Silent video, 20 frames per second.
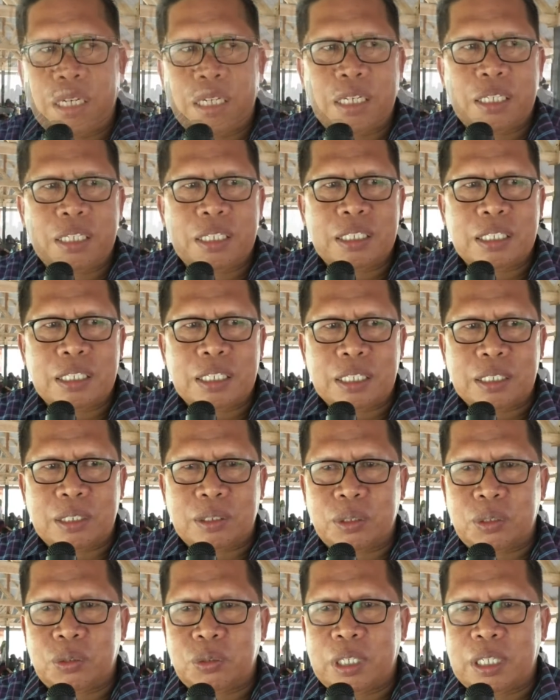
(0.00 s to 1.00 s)

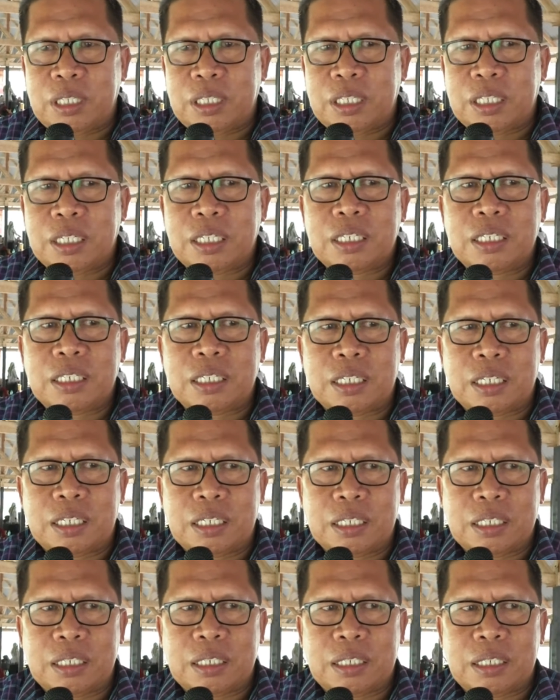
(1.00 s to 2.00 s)
eh,
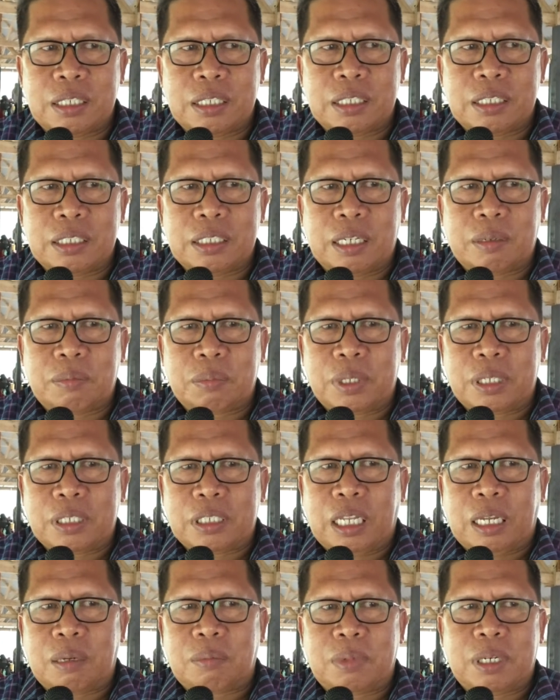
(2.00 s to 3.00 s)
yang
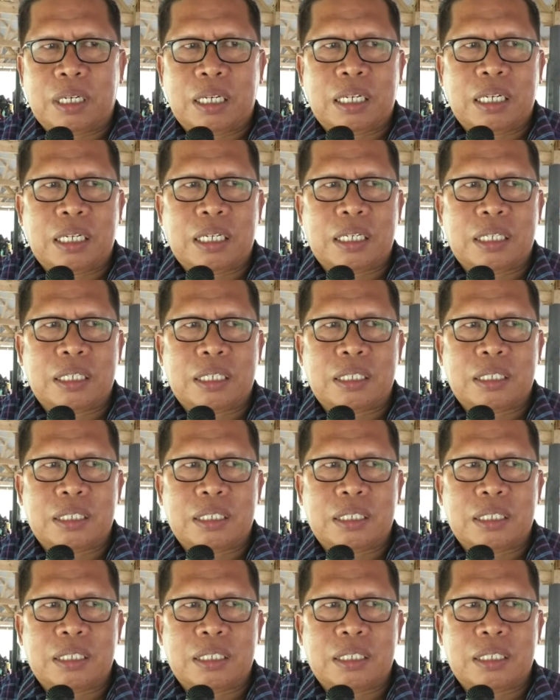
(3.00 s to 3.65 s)
pertama